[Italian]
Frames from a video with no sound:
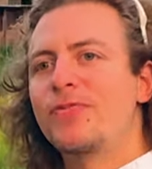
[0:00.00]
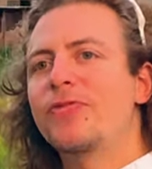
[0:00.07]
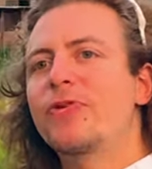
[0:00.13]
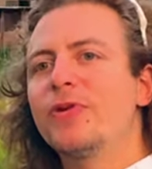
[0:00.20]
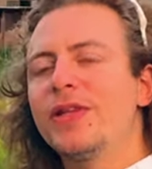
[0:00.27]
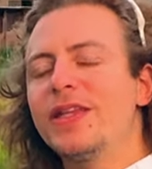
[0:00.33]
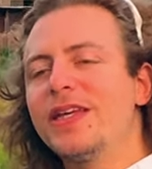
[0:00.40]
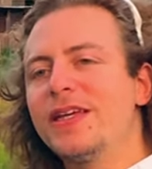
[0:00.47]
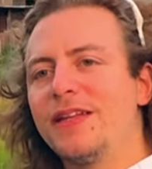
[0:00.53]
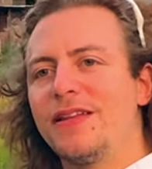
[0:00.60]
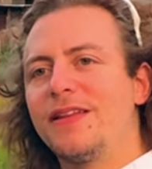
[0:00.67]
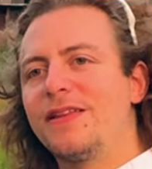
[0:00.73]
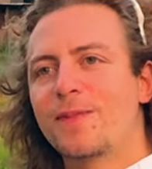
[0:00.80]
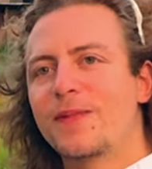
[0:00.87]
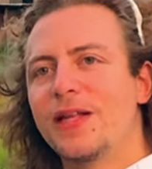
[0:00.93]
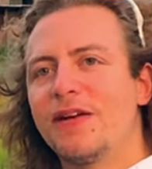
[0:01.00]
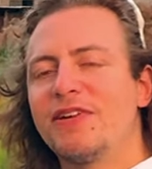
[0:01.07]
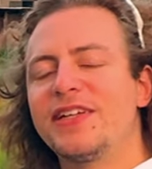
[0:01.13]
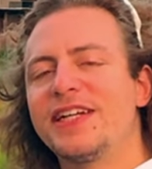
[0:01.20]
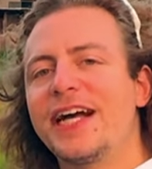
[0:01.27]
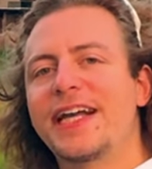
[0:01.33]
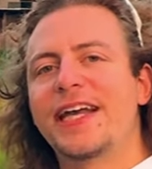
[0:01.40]
Quindi la
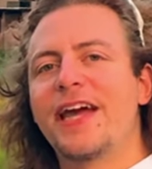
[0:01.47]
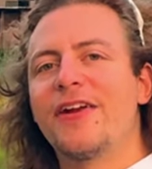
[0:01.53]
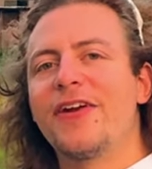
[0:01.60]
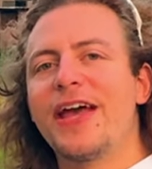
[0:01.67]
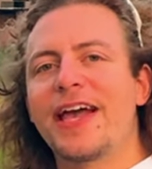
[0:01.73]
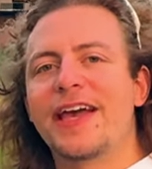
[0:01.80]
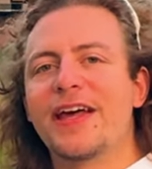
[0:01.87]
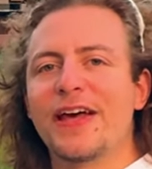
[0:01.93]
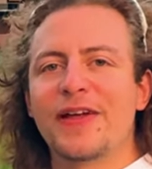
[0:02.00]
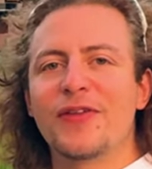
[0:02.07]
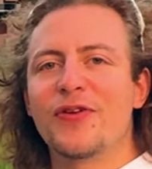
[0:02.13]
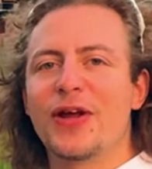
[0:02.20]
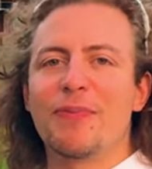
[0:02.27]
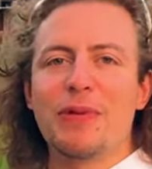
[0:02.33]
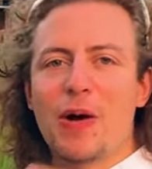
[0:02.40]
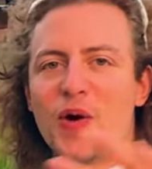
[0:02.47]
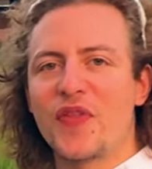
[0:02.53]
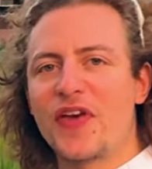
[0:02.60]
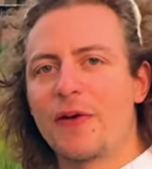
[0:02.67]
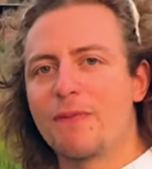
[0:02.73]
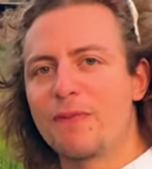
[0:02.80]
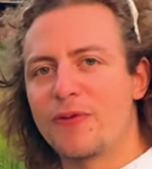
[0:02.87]
verità è che non è che non abbiamo
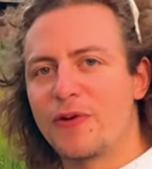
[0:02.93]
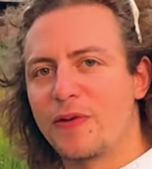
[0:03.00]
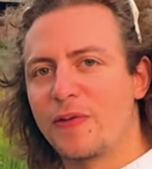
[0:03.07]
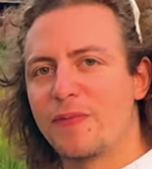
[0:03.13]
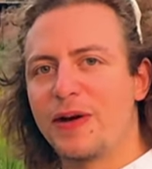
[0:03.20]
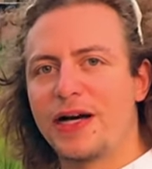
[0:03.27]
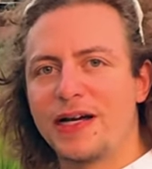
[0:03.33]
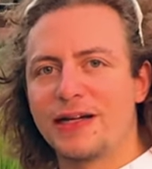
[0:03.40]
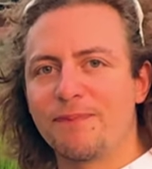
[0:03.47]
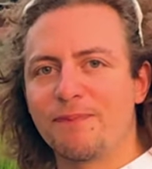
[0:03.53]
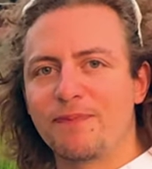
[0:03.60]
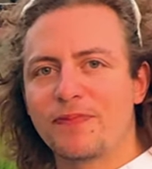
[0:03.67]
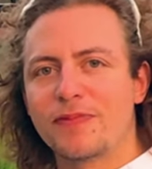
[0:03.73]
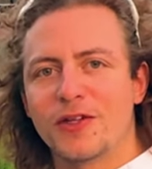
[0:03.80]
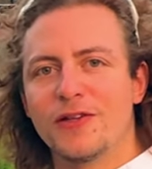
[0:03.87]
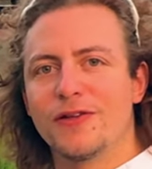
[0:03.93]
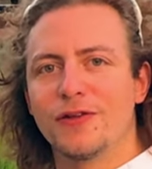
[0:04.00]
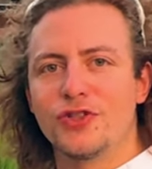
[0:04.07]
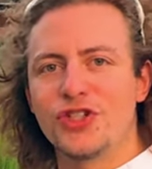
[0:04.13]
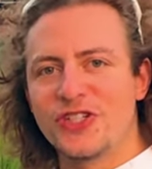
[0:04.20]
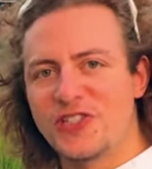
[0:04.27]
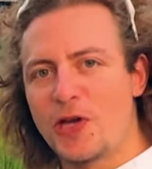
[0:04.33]
tempo, ma lo
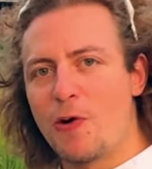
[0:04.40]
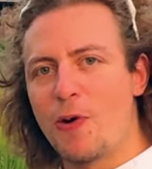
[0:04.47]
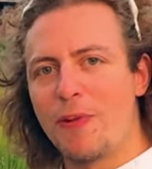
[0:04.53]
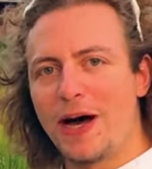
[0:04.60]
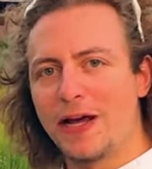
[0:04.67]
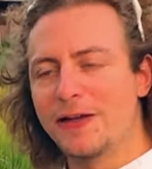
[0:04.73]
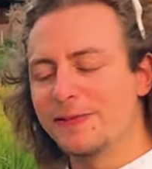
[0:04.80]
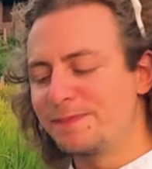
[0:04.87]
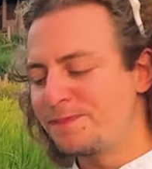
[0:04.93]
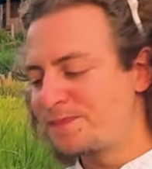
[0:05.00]
gestiamo male.